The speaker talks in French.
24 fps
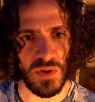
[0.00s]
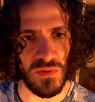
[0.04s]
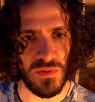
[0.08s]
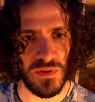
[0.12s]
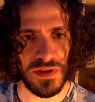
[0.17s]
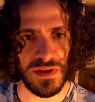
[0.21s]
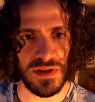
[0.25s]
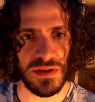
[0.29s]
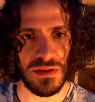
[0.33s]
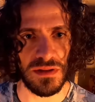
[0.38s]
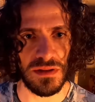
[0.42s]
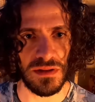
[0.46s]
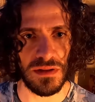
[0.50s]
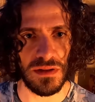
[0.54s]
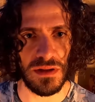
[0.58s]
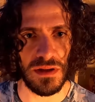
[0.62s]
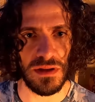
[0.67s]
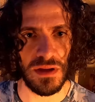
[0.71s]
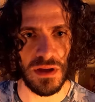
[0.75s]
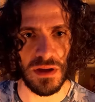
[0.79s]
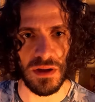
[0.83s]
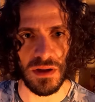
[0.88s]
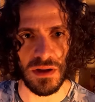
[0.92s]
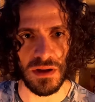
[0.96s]
Mais bah, en fait, là,
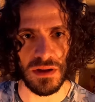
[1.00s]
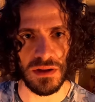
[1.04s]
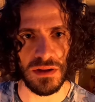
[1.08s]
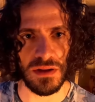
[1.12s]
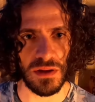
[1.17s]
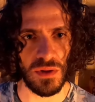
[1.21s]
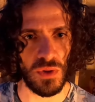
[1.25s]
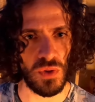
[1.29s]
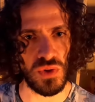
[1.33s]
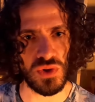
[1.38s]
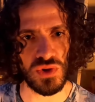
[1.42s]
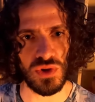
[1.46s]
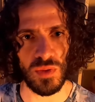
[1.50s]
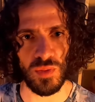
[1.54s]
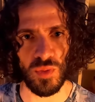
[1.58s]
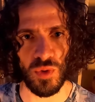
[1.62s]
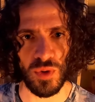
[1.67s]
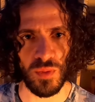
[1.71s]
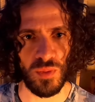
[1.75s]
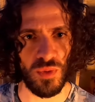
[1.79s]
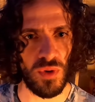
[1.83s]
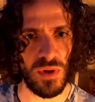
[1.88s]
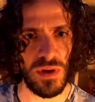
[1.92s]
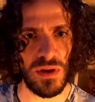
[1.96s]
il y, a, gros
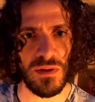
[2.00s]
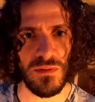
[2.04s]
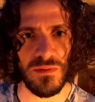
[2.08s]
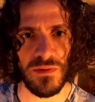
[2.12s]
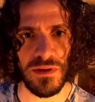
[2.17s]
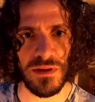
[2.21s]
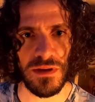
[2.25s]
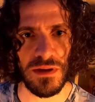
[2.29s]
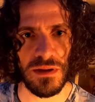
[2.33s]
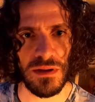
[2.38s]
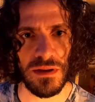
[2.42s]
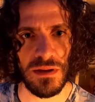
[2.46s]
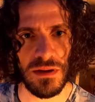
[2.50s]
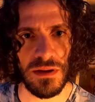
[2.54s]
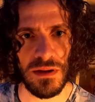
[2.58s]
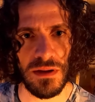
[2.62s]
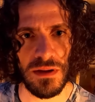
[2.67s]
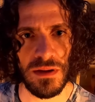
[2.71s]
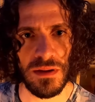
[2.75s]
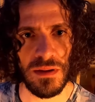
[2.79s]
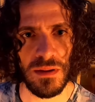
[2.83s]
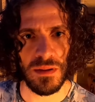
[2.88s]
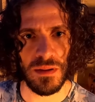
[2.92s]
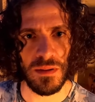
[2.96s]
embrouille pour rien en fait.
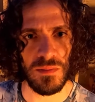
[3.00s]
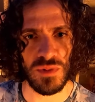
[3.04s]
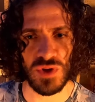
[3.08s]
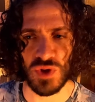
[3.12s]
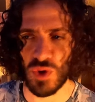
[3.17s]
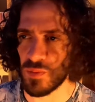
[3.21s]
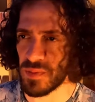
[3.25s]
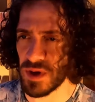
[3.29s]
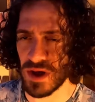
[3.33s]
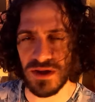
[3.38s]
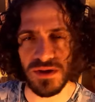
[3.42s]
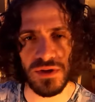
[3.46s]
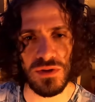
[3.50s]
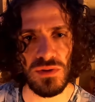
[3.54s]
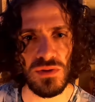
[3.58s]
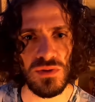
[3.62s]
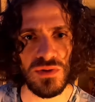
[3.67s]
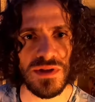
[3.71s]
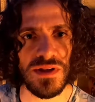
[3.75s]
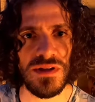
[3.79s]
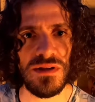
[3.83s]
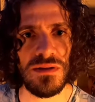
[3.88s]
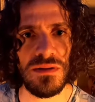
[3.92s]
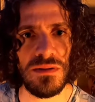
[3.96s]
Parce que personne
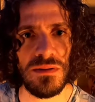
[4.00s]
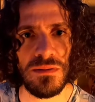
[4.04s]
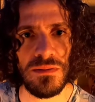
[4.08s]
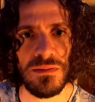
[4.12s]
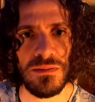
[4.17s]
ne sait.